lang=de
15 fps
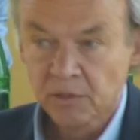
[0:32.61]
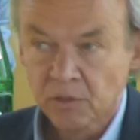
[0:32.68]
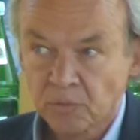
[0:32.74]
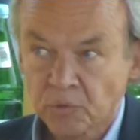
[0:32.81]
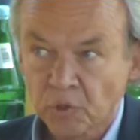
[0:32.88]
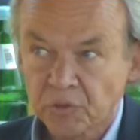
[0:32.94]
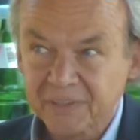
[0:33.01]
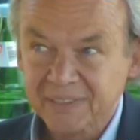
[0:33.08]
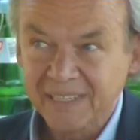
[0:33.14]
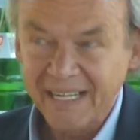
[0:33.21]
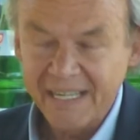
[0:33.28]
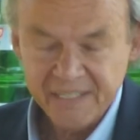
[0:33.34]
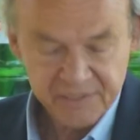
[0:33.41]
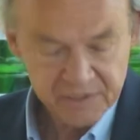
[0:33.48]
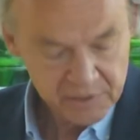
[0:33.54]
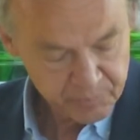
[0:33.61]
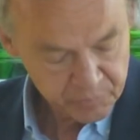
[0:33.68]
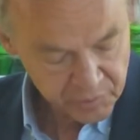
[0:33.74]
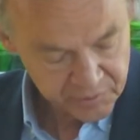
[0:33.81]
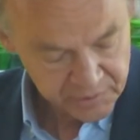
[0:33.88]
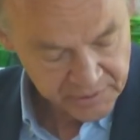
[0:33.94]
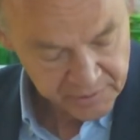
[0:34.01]
um rund 30
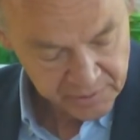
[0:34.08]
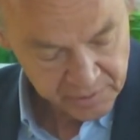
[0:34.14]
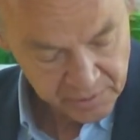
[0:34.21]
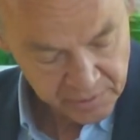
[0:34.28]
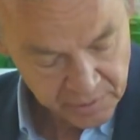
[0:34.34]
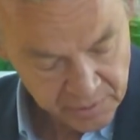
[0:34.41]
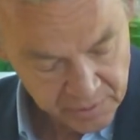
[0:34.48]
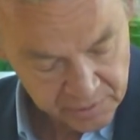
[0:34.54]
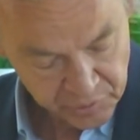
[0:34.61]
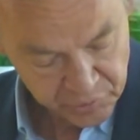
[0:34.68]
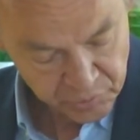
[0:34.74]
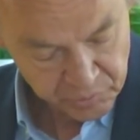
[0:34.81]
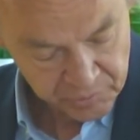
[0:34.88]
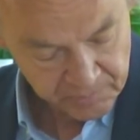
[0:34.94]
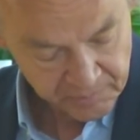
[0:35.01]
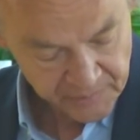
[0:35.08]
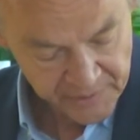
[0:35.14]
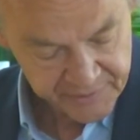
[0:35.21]
Prozent gesunken.